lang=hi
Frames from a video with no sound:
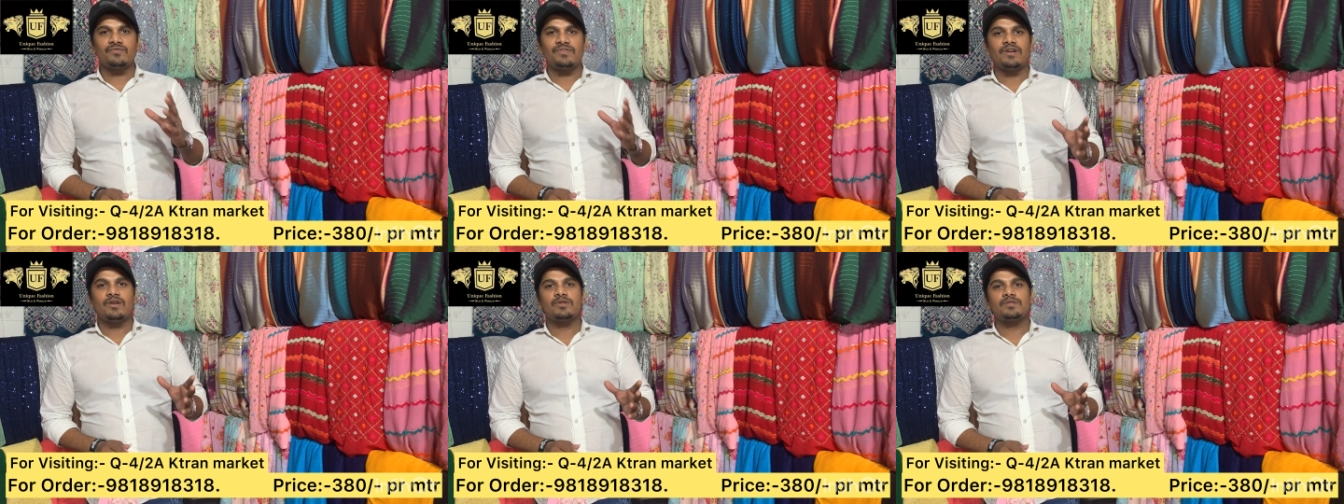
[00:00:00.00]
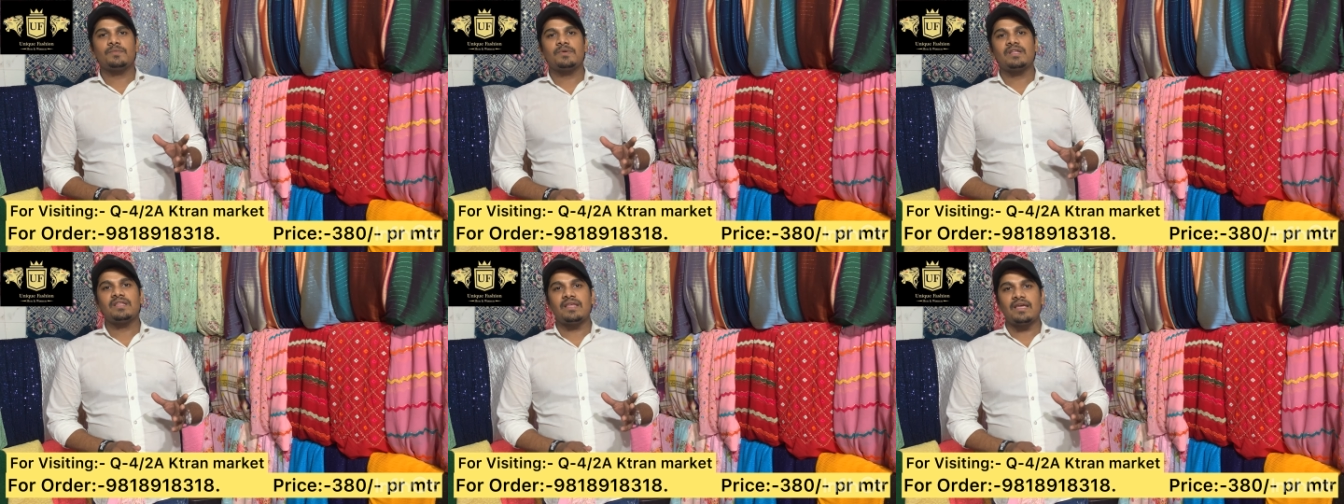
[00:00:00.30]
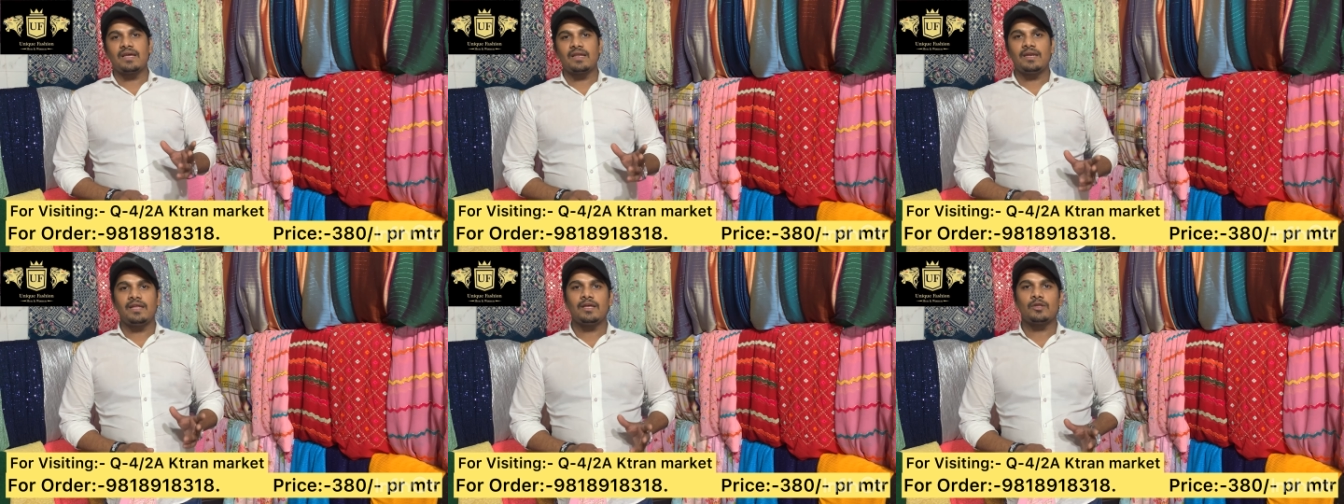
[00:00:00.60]
वीडियोस मेरी
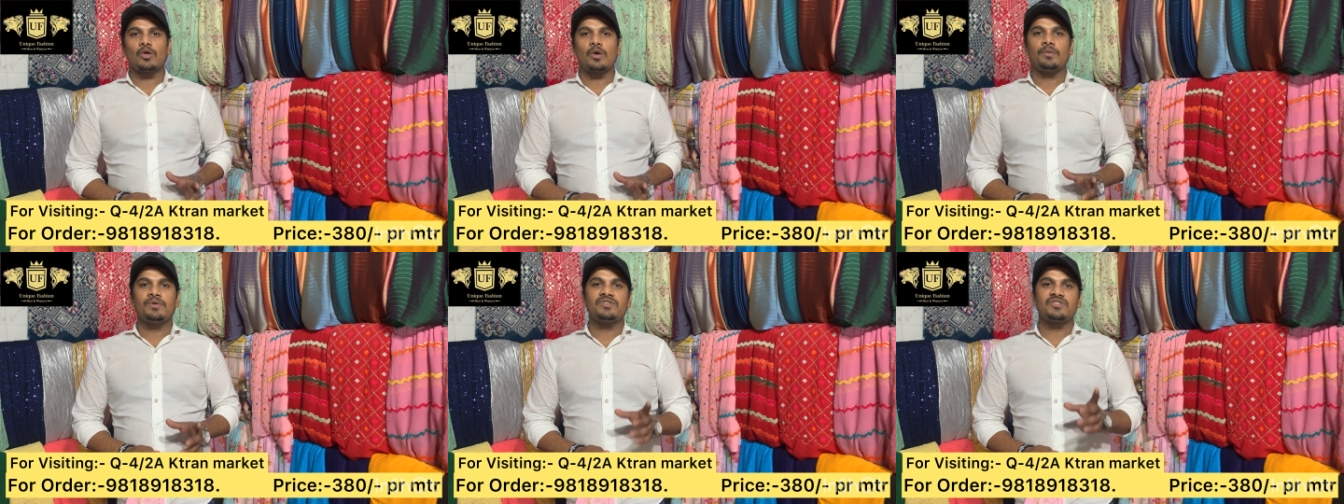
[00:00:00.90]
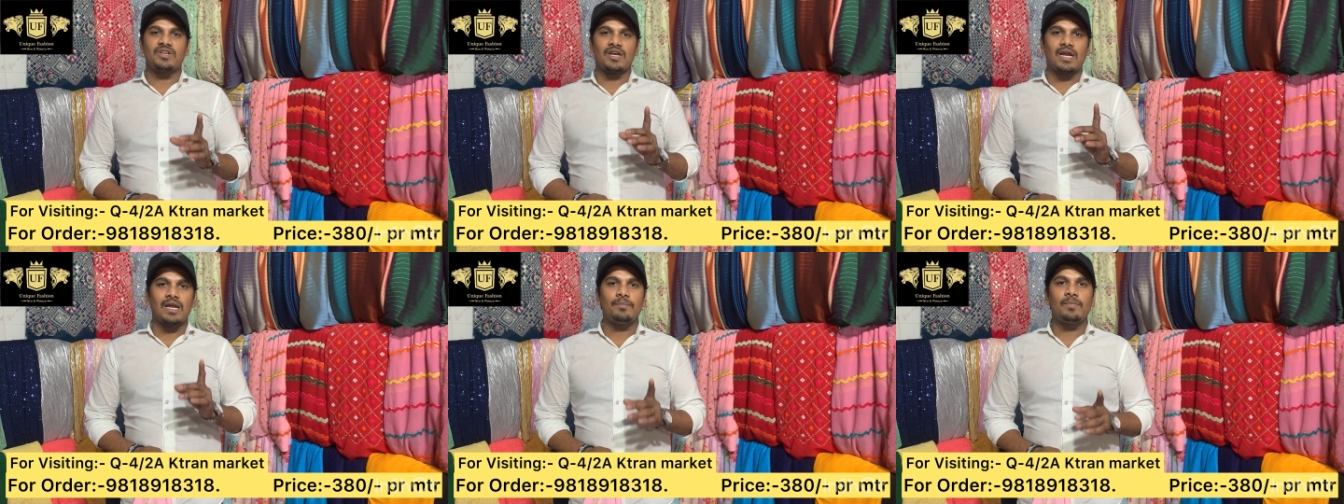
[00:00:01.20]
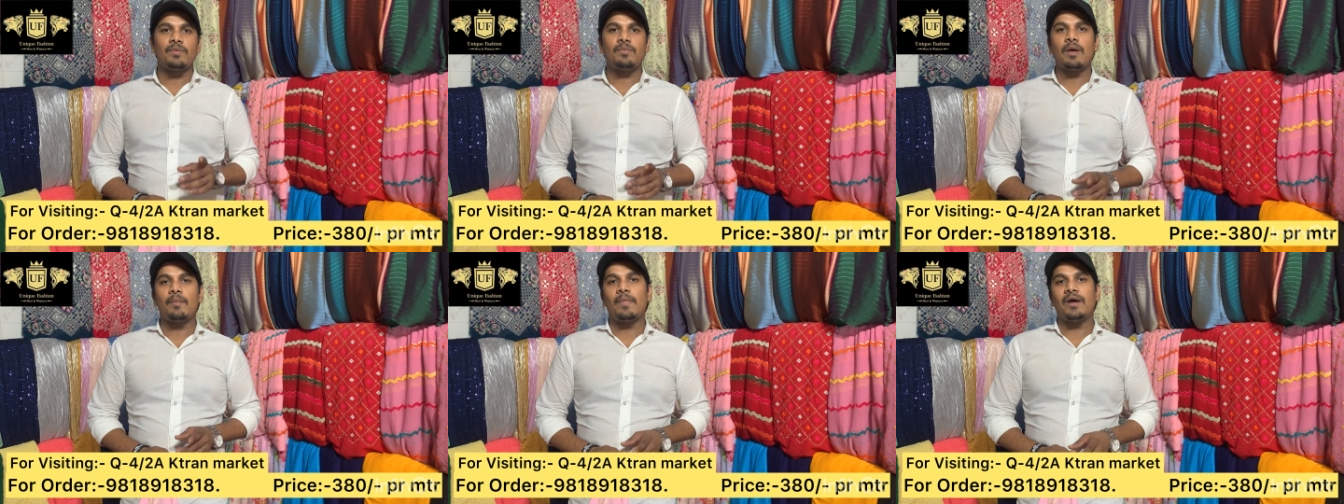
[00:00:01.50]
देखनी है तो आप इंस्टाग्राम पे
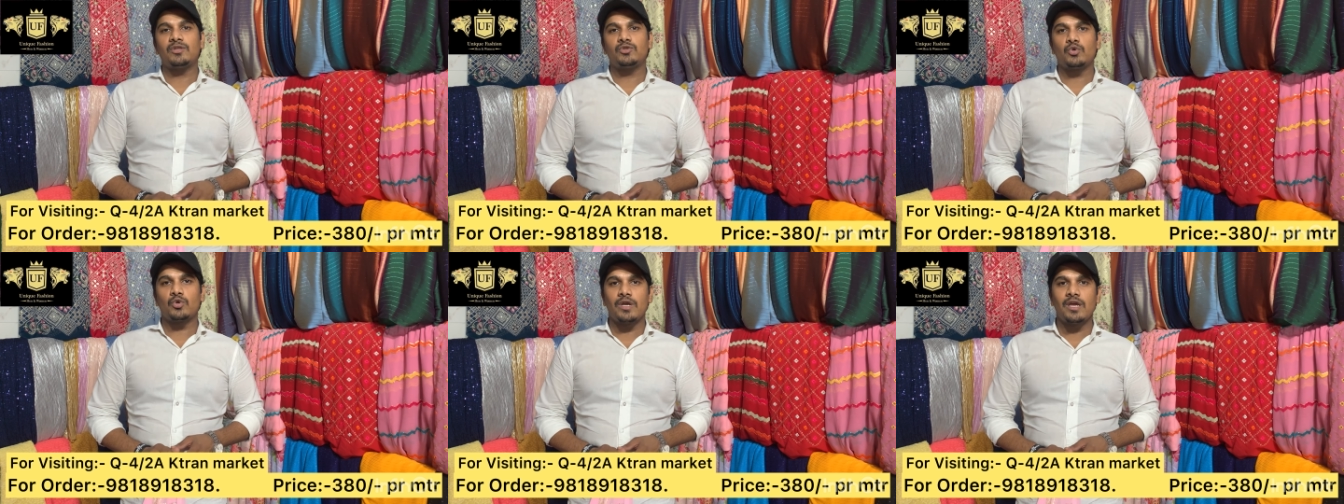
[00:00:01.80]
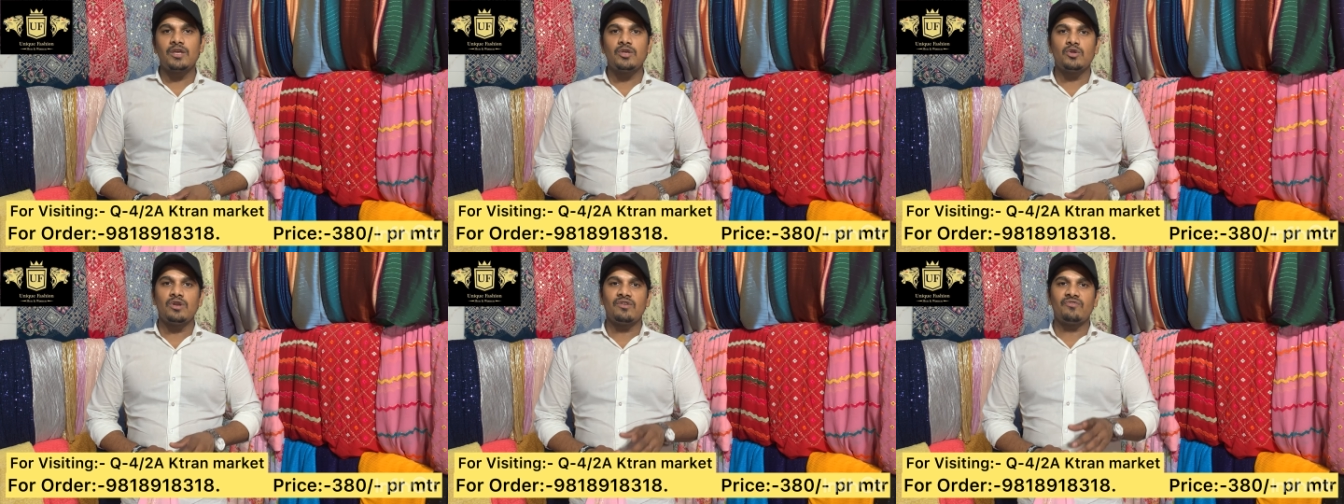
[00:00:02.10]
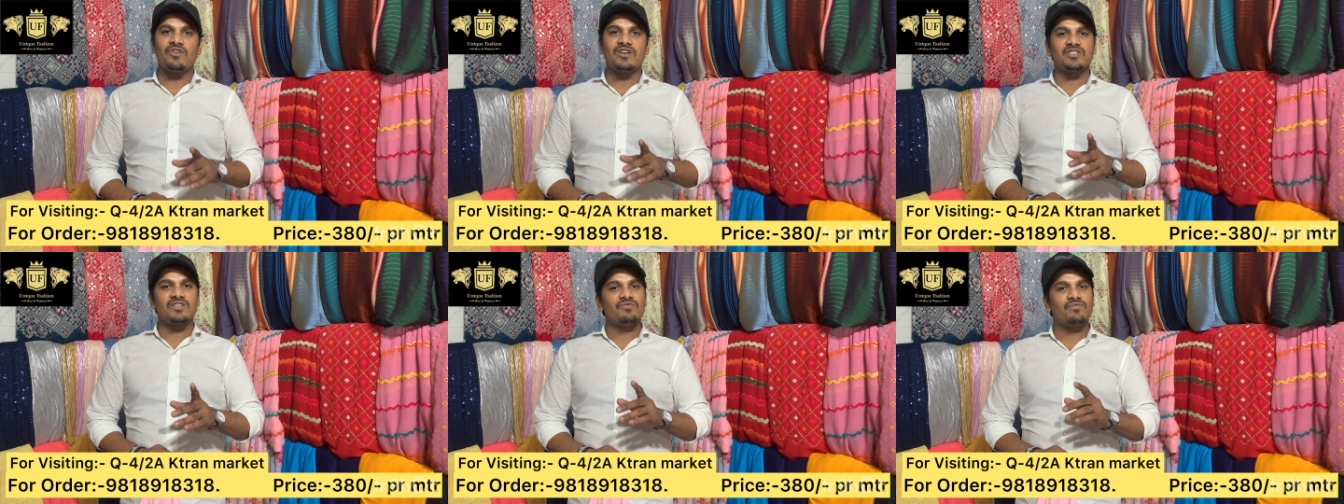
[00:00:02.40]
भी हम आ चुके हैं यूनिक
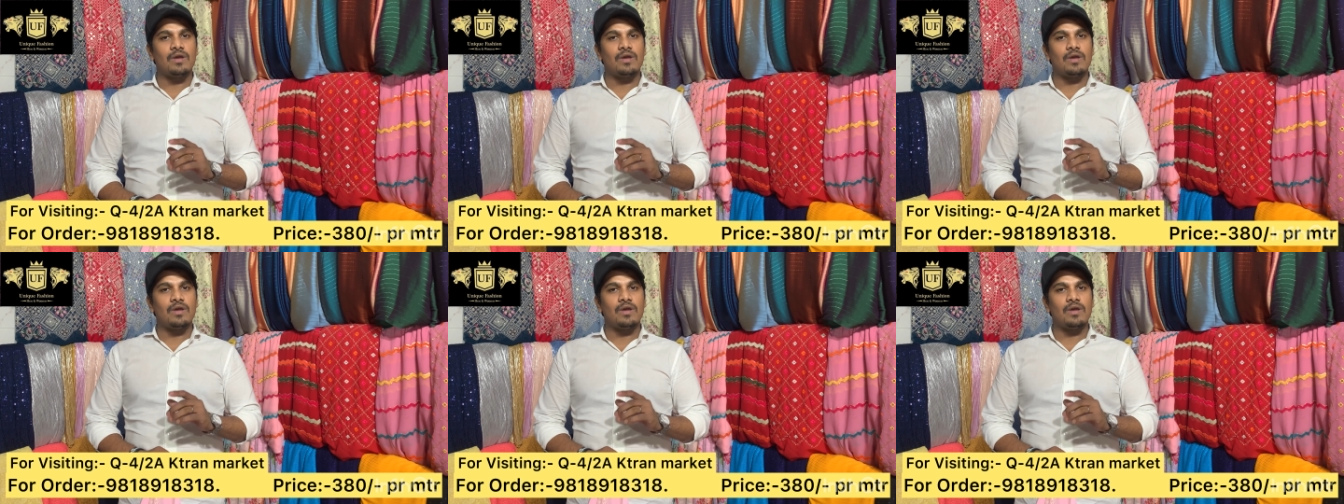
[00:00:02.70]
फैशन